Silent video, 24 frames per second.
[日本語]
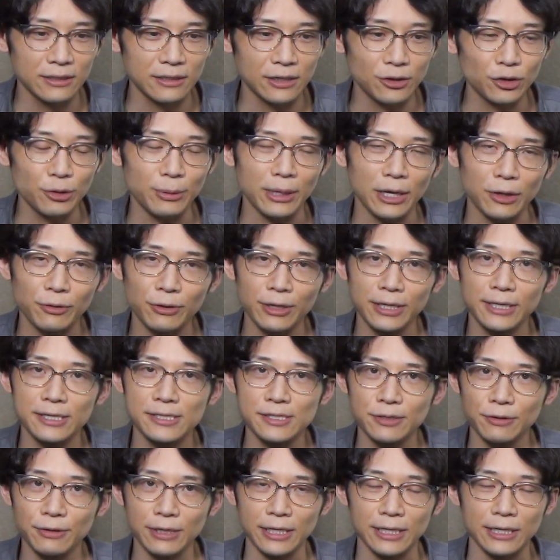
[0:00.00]
例えば agree
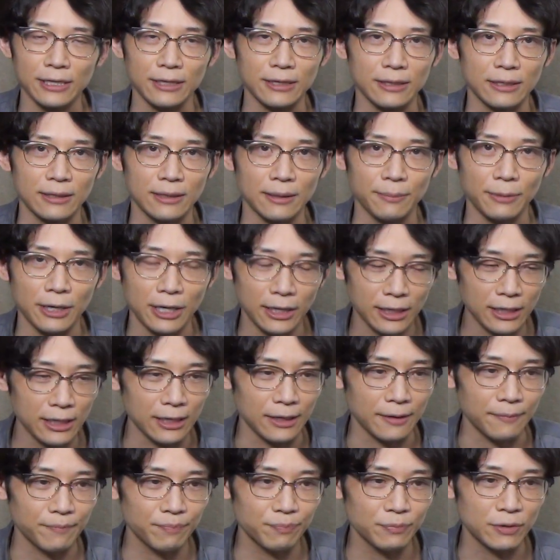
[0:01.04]
disagree だった場合、
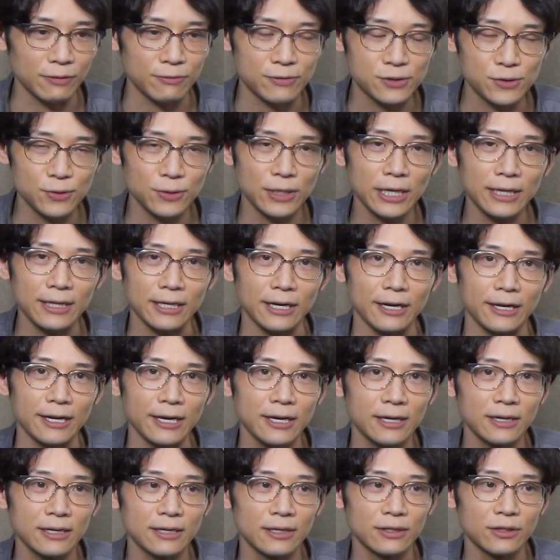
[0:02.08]
まあ、普通だったらね